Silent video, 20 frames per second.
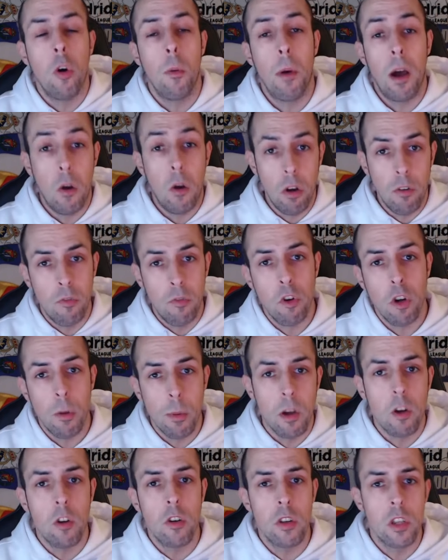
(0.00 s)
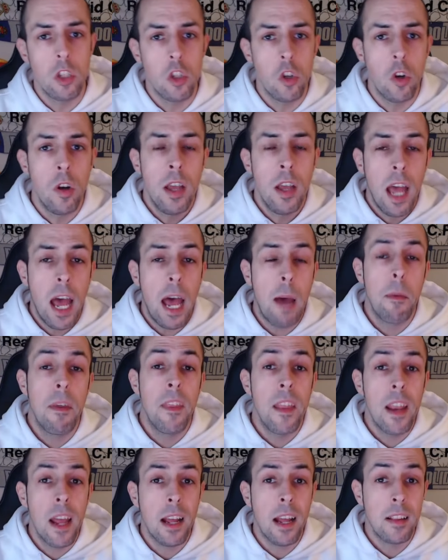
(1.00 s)
o bajo el foco, mejor dicho, a
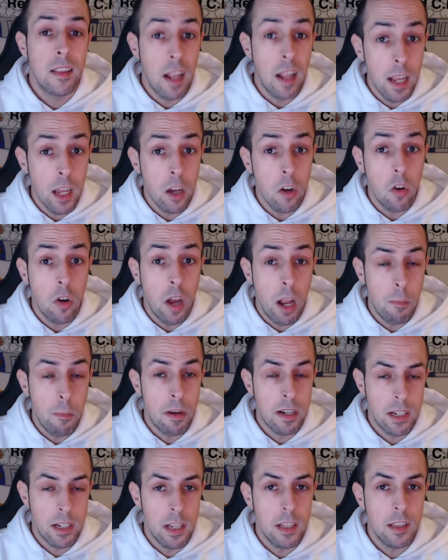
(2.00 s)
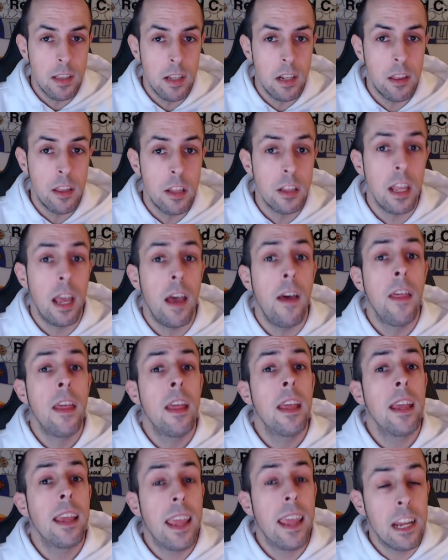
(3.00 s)
Medina Cantalejo, el presidente del CTA,
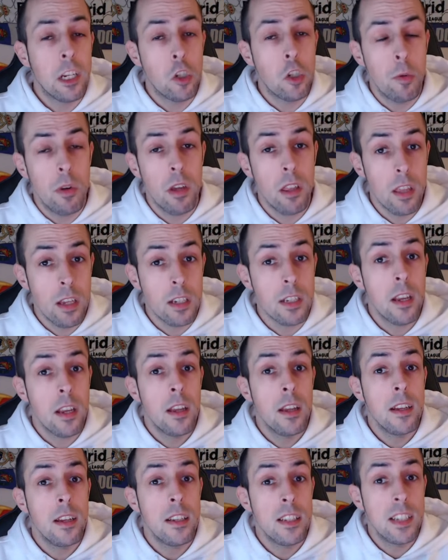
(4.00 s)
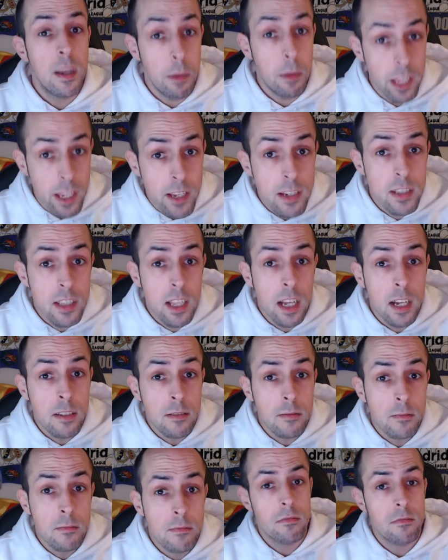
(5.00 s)
que a su vez es sevillista.
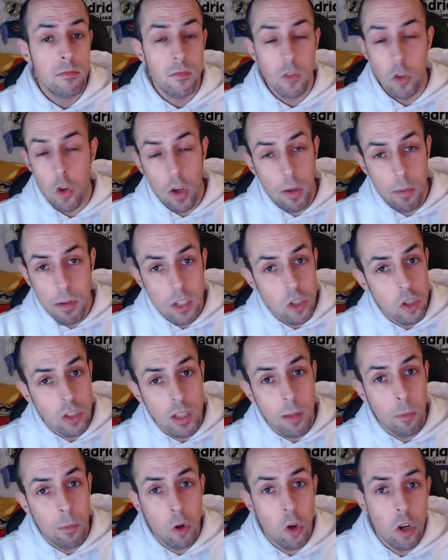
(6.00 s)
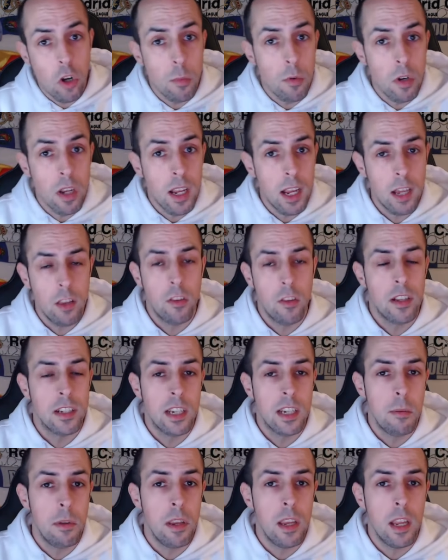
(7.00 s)
No he visto tampoco comunicado del
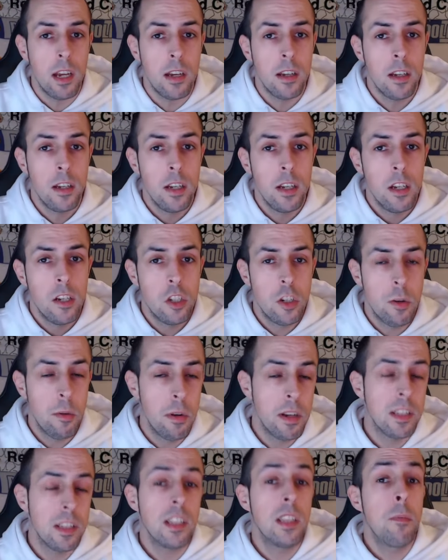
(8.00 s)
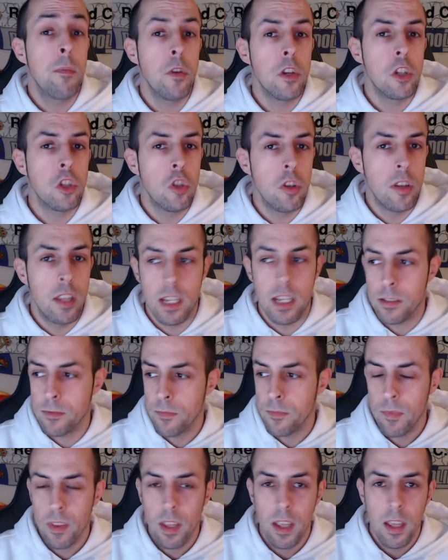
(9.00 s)
Sevilla sobre este tipo de historias.
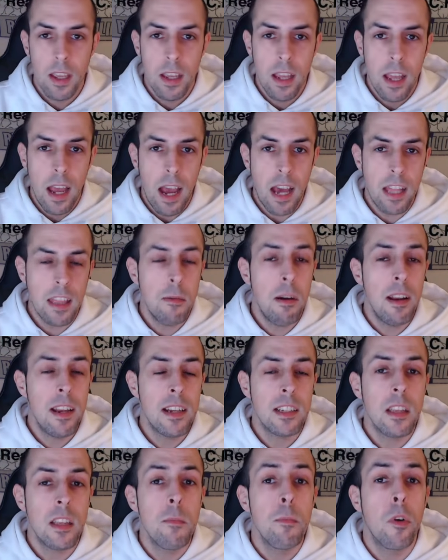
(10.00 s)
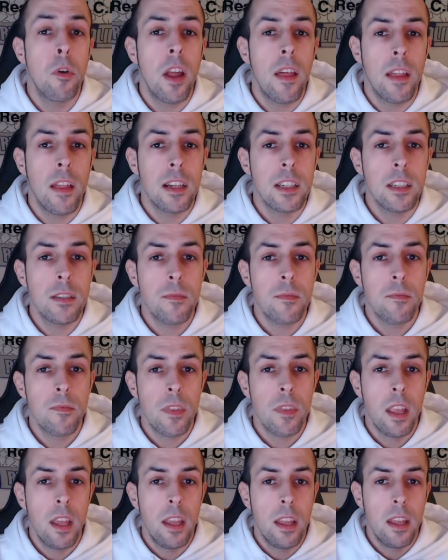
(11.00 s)
Hace varias temporadas,
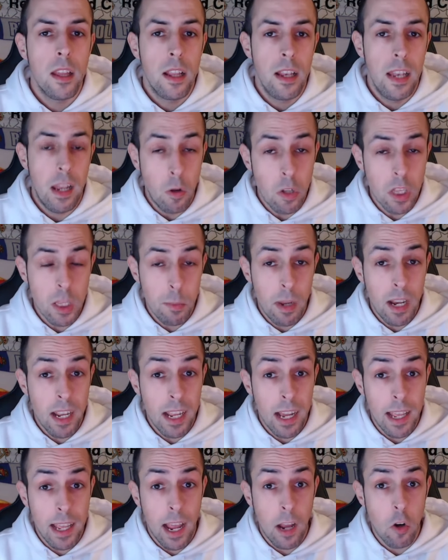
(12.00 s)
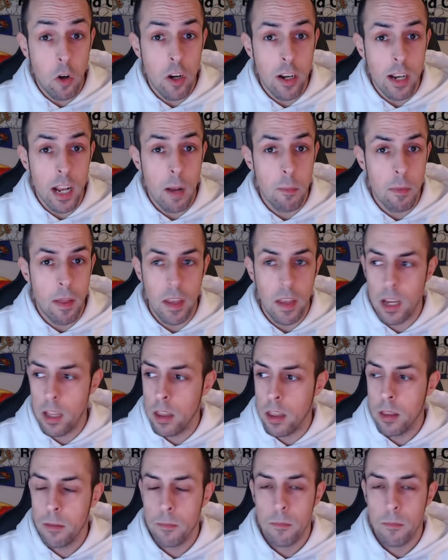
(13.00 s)
la última liga que ganó el Real Madrid,